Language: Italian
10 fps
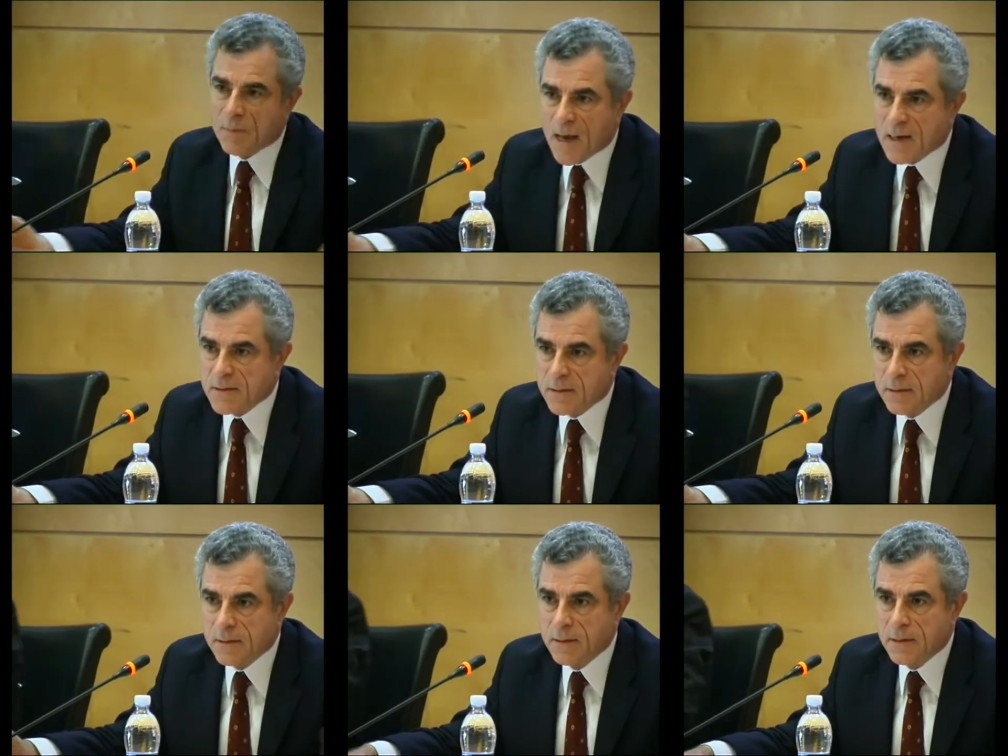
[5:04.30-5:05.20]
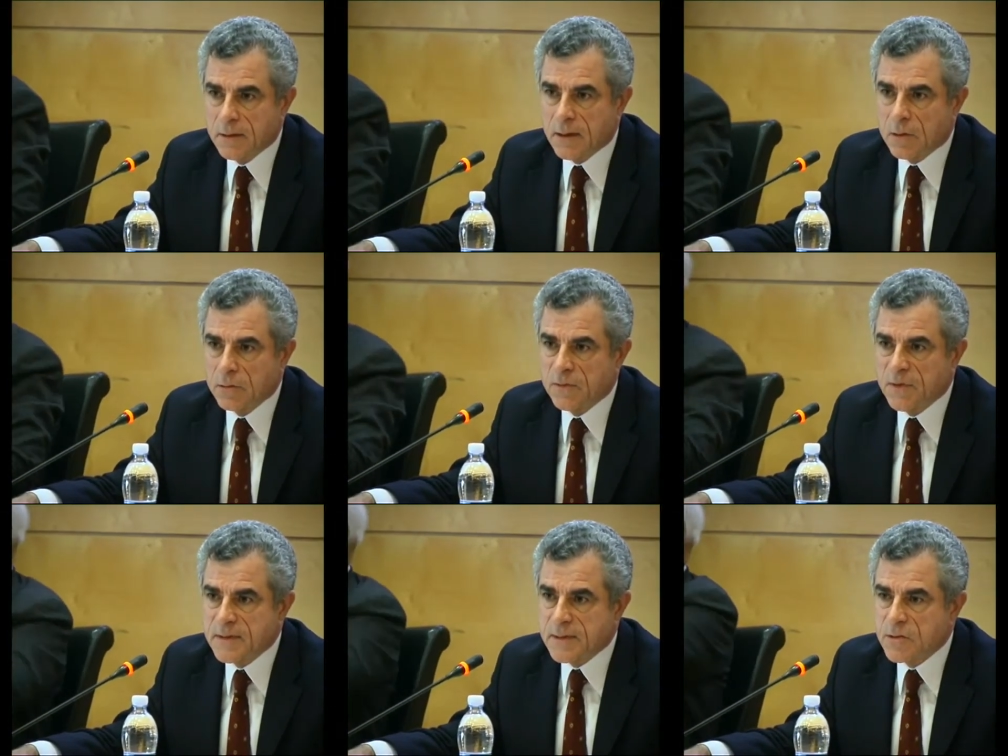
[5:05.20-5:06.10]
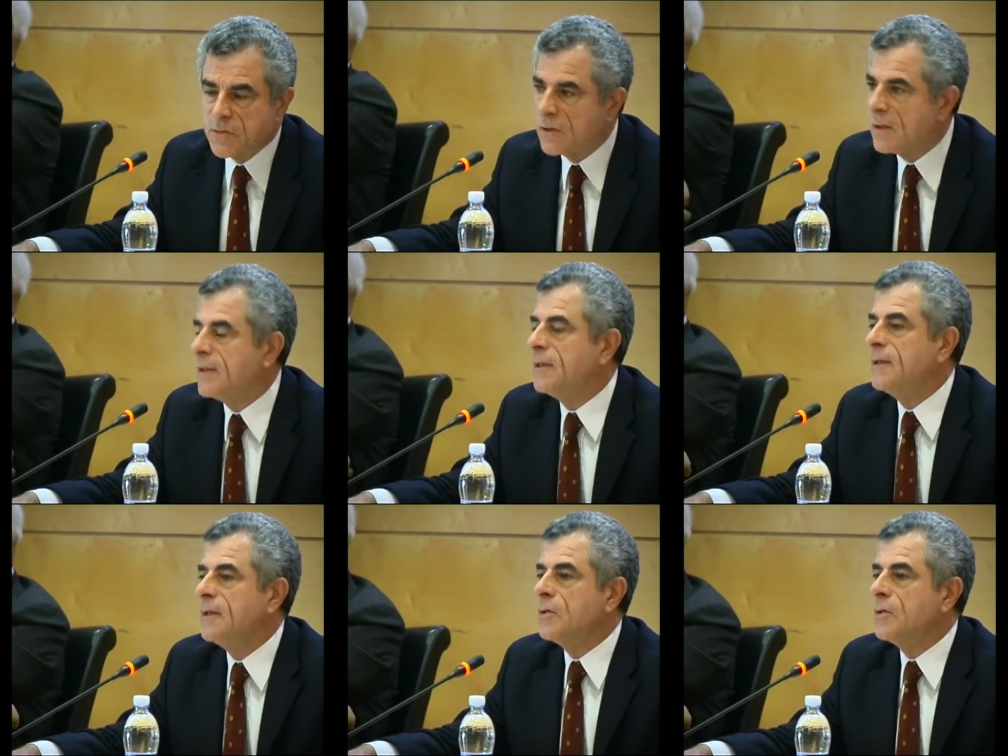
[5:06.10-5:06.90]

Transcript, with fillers: alla base della convivenza civile,